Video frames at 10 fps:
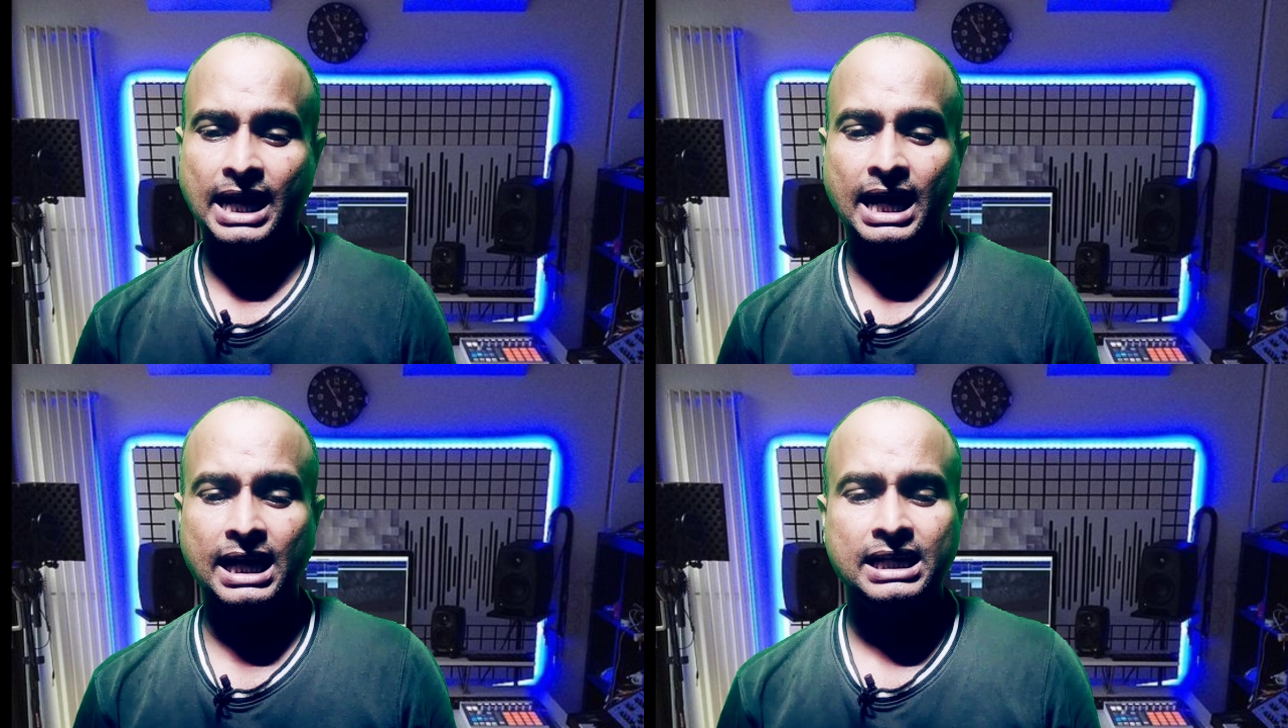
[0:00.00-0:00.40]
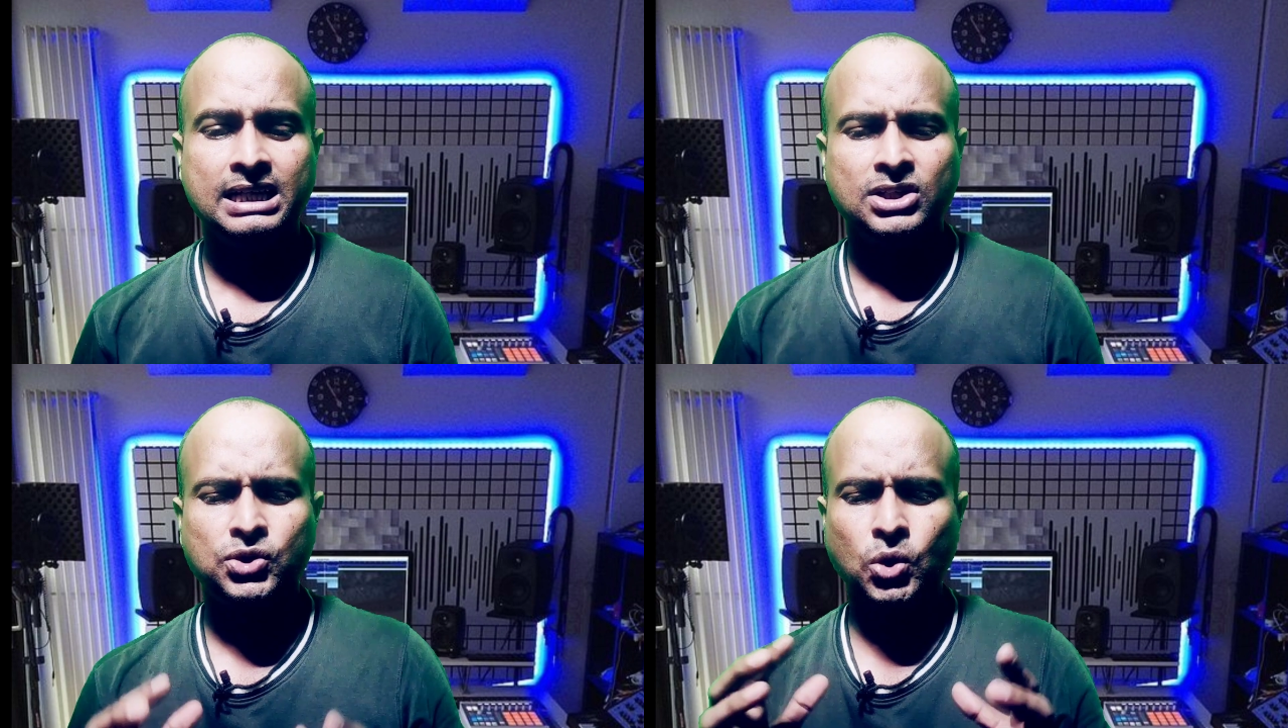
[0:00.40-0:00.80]
क्या है
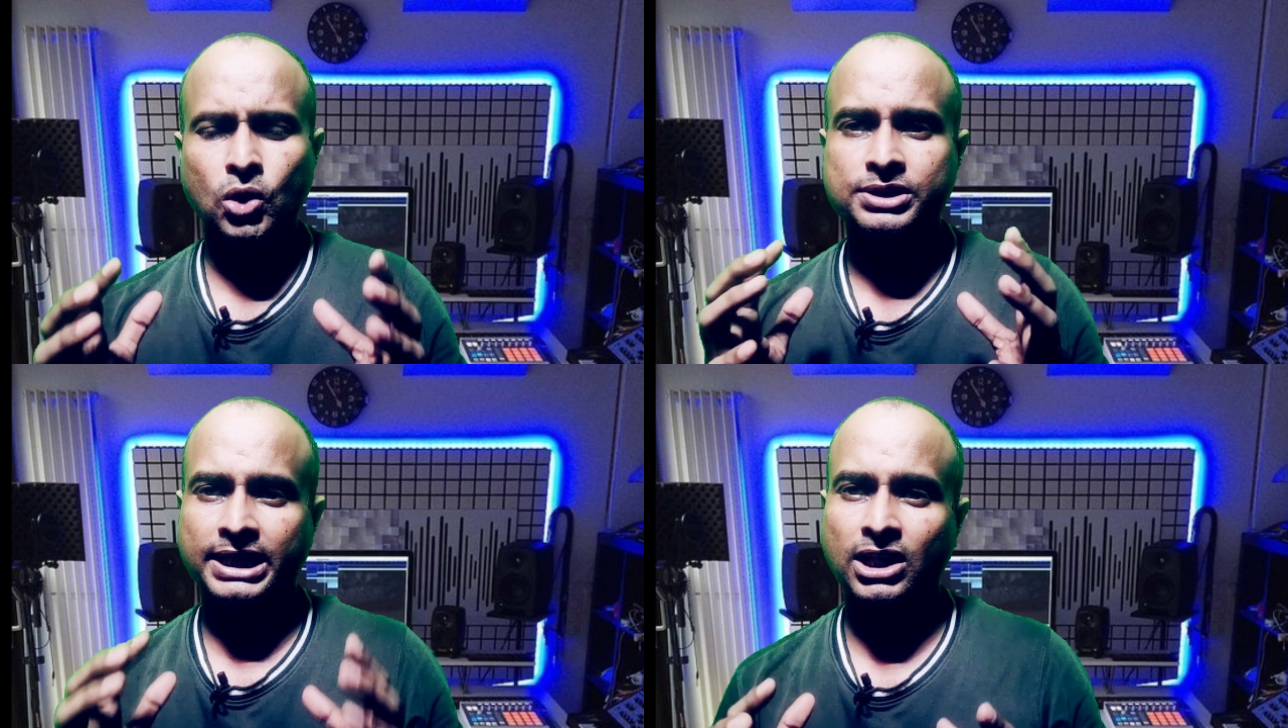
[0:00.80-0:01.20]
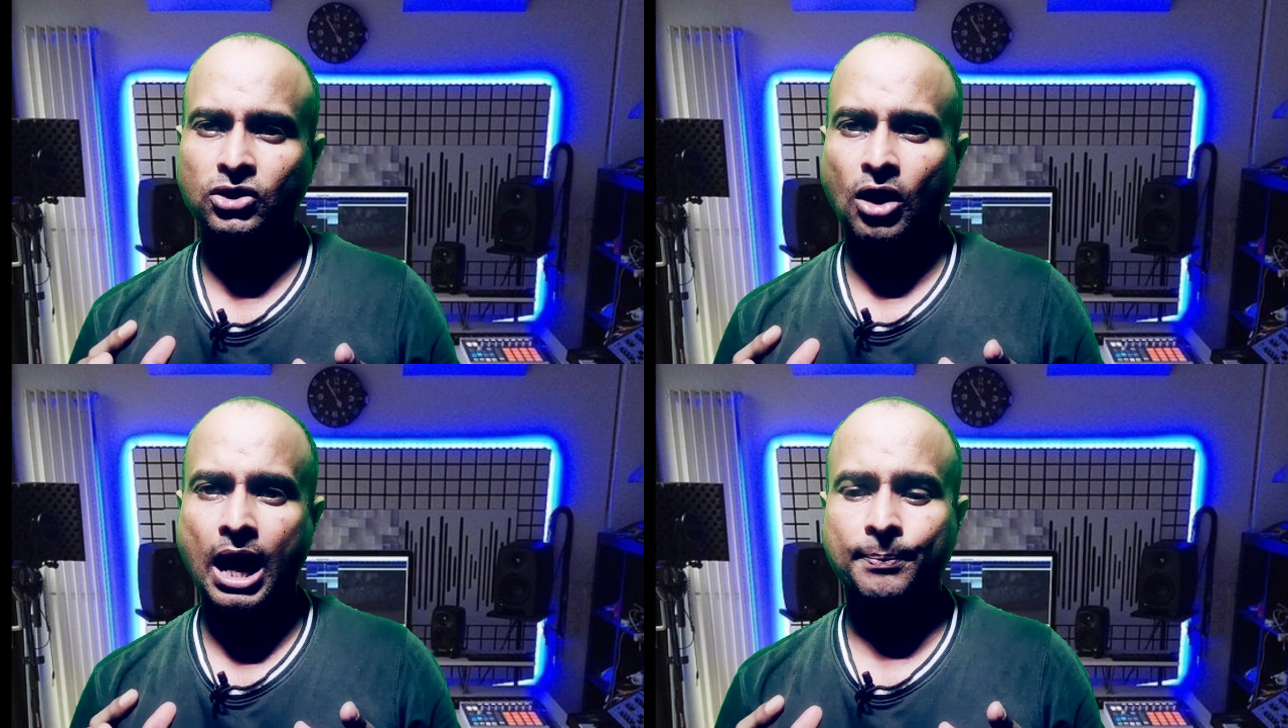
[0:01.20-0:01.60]
जो लोग चैनल
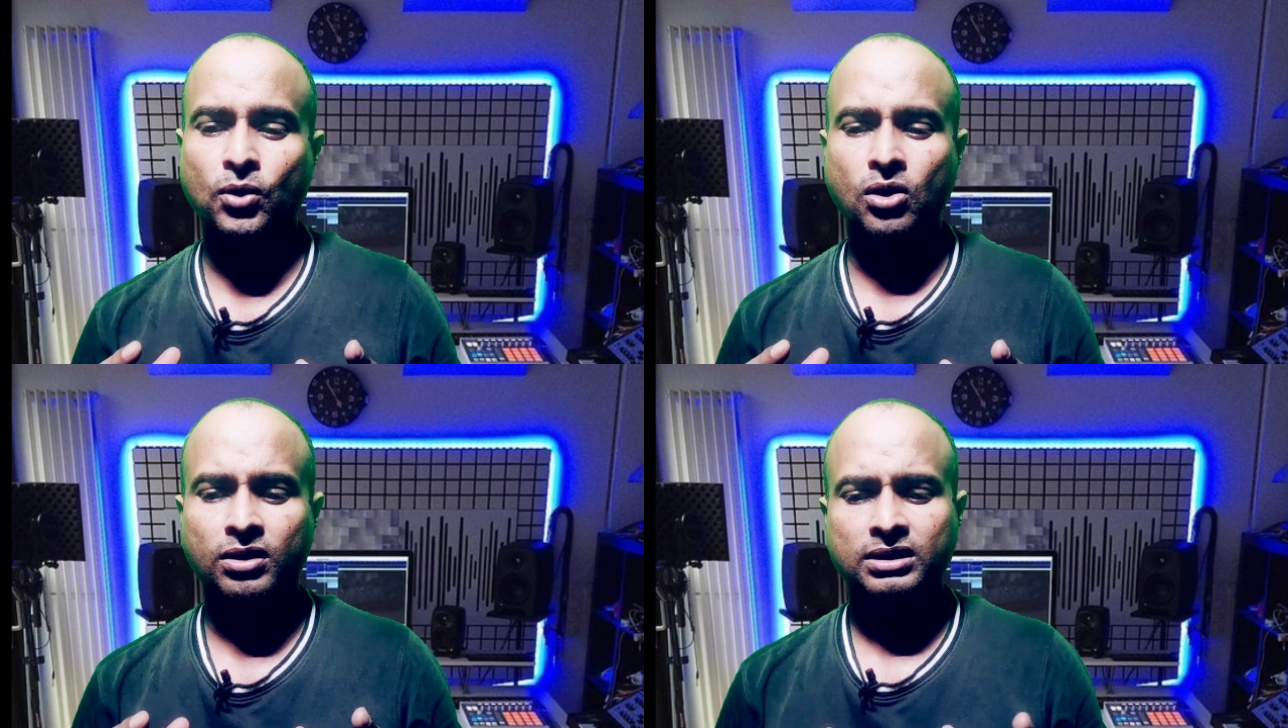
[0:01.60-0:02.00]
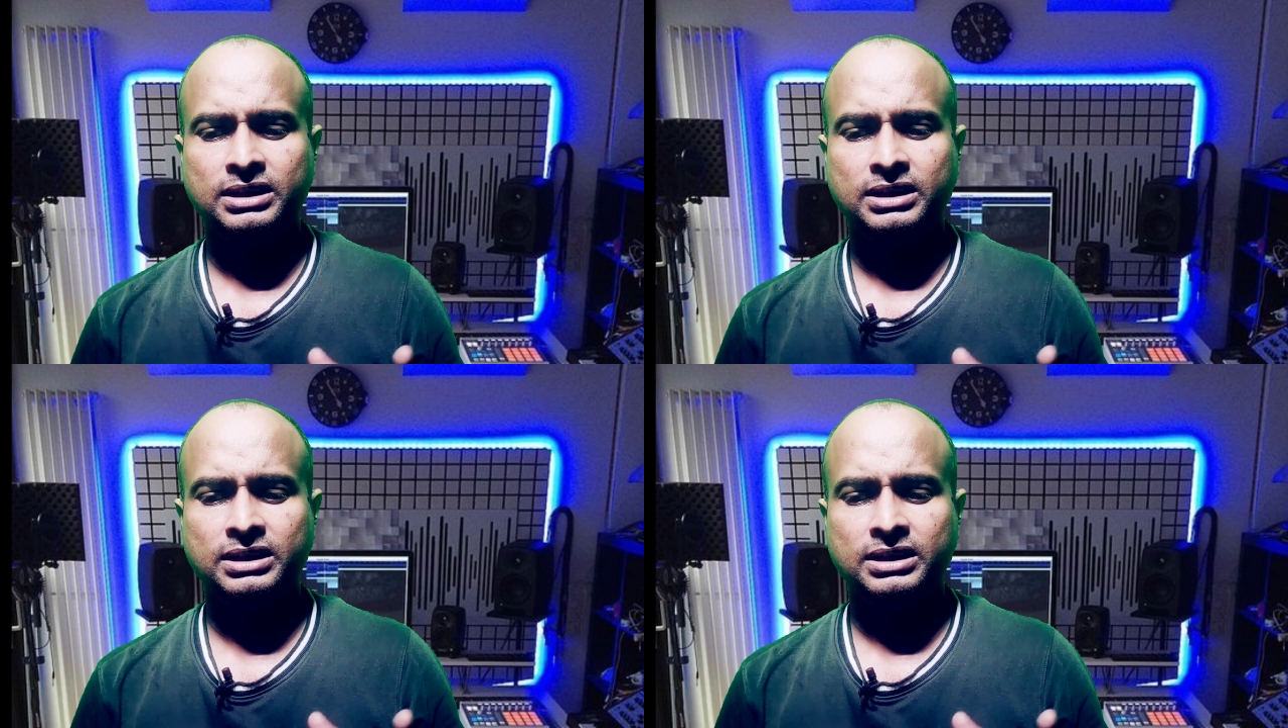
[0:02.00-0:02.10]
को आपको